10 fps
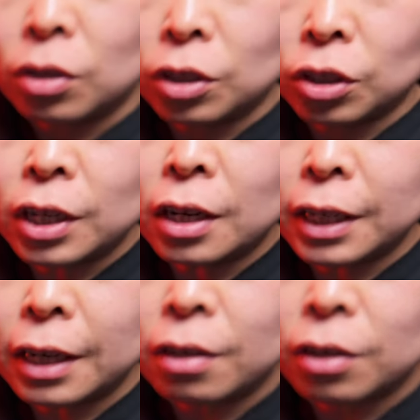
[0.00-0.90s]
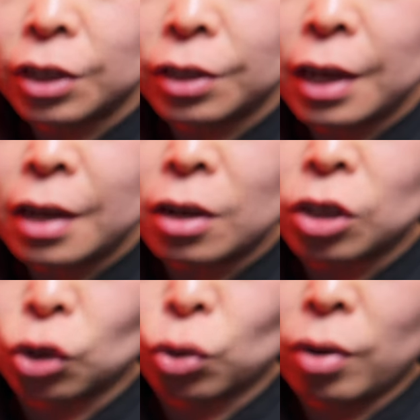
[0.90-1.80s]
实际上，这个清洁液
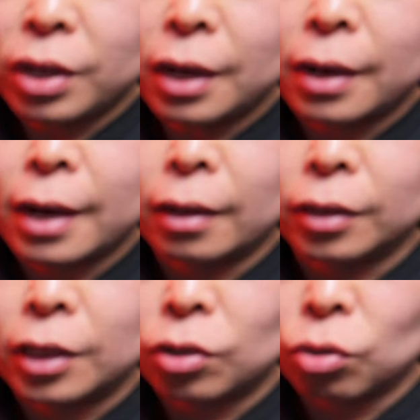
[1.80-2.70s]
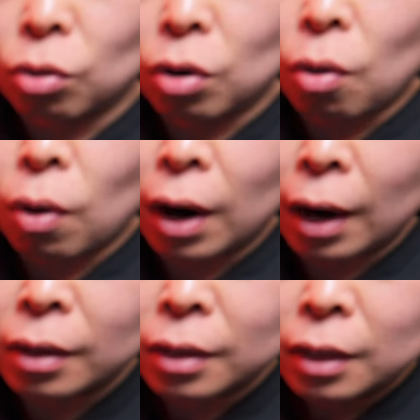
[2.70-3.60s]
只需要一两滴就够啊，
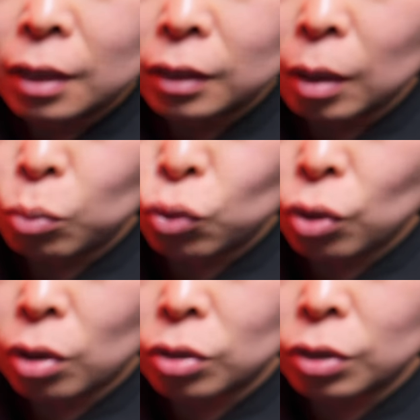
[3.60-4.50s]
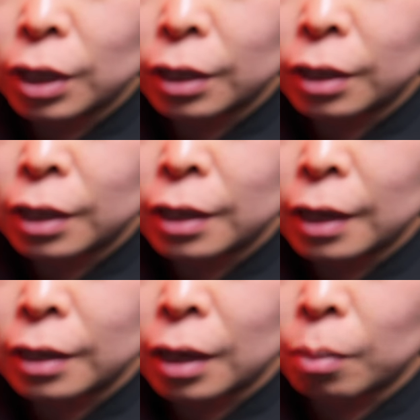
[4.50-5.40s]
咱不需要直接滴在
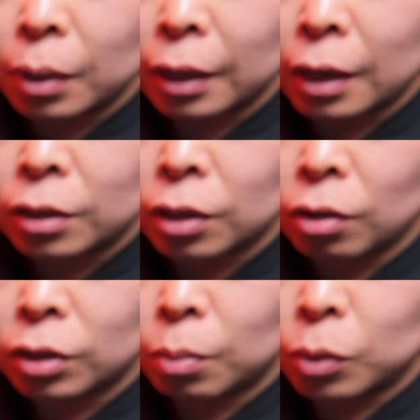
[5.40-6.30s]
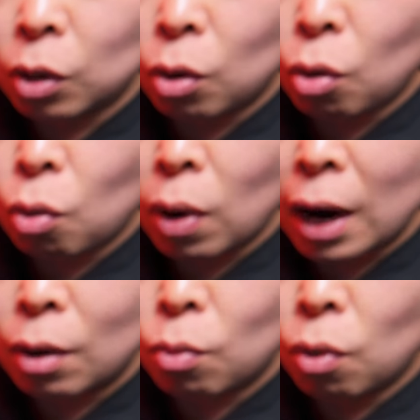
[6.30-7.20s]
这上面。你看，只要这么着
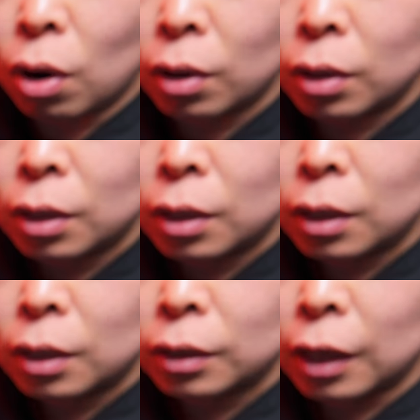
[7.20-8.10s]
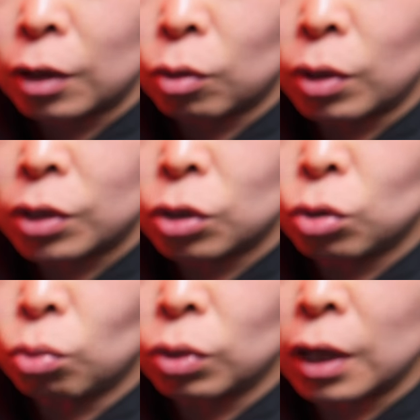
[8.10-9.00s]
划过，它就会自
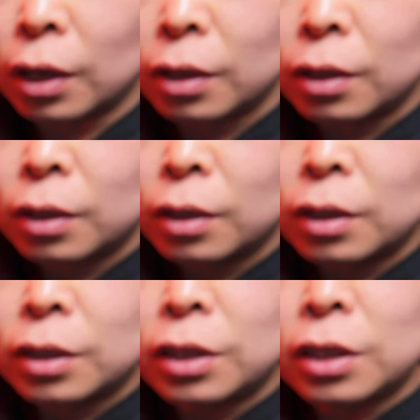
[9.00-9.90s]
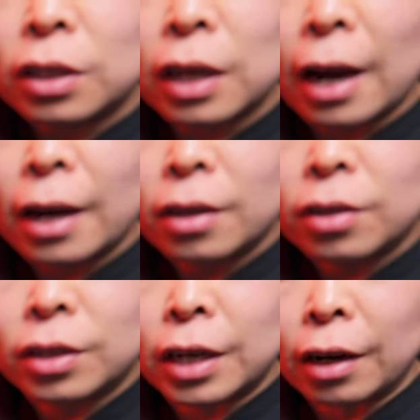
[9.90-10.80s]
动的吸在
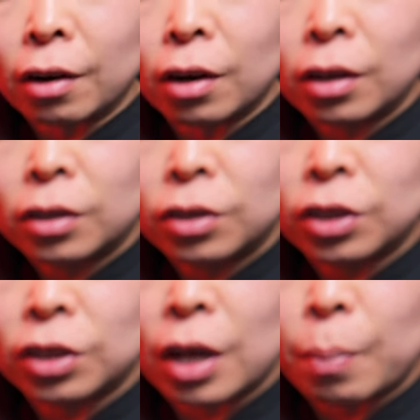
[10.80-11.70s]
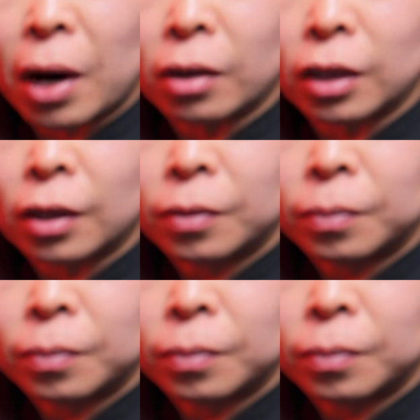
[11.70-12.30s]
这个清洁棒上。